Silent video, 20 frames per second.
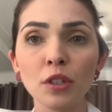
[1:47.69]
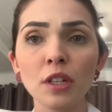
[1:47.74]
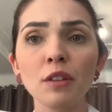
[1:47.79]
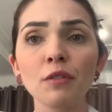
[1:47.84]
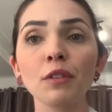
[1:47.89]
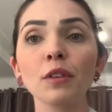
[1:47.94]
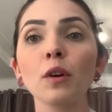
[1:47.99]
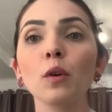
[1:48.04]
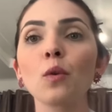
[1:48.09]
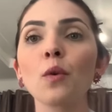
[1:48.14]

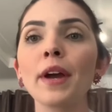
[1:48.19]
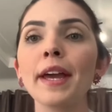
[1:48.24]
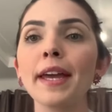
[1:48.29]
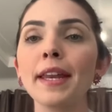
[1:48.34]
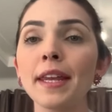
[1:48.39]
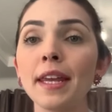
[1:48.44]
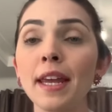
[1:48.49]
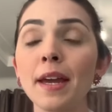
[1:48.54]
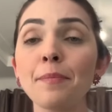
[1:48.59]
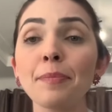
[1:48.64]
devido à
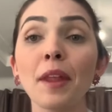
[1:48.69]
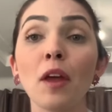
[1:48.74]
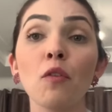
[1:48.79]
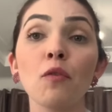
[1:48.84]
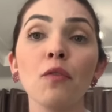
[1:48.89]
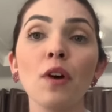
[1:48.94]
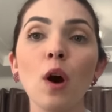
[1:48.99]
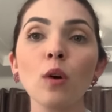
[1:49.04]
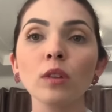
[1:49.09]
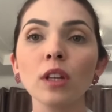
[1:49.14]
correria, à
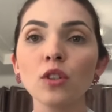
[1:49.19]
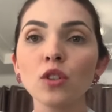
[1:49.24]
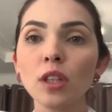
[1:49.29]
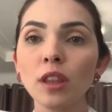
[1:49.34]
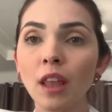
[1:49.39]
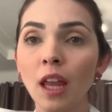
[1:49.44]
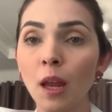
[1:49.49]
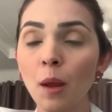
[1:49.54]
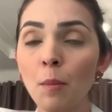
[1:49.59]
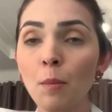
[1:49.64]
falta de
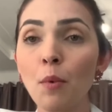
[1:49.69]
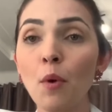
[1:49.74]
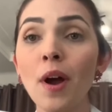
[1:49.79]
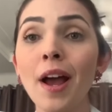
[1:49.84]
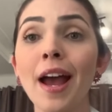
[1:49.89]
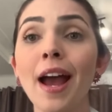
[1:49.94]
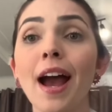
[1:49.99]
tempo,